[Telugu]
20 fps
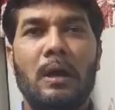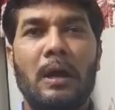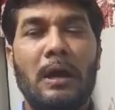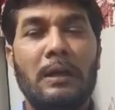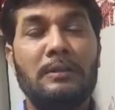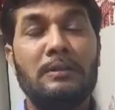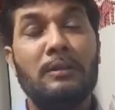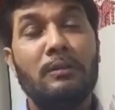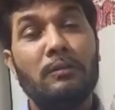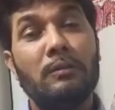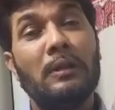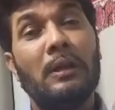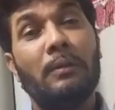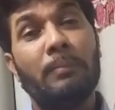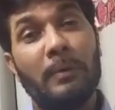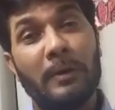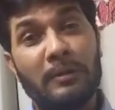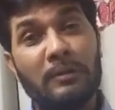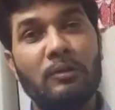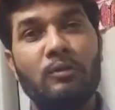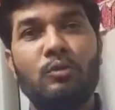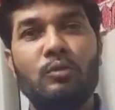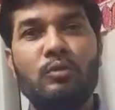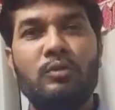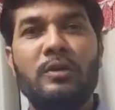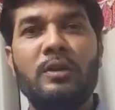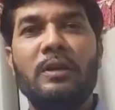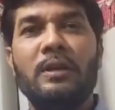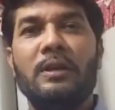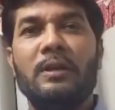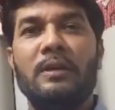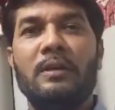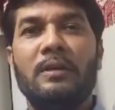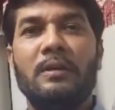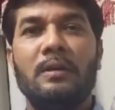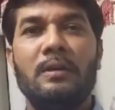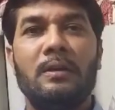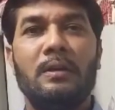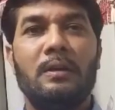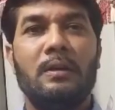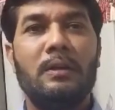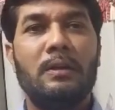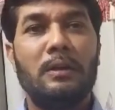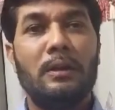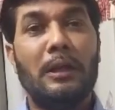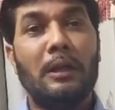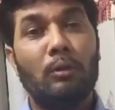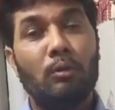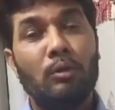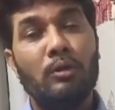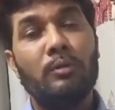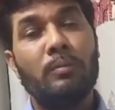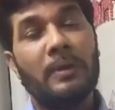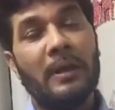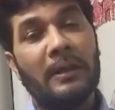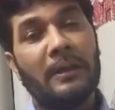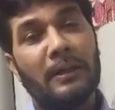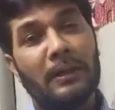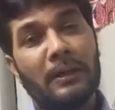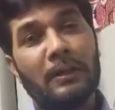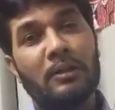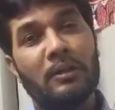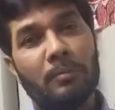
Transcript: ఆ టీవీ ఛానల్ పరిస్థితి చూసి దాని గురించి మీ అందరికీ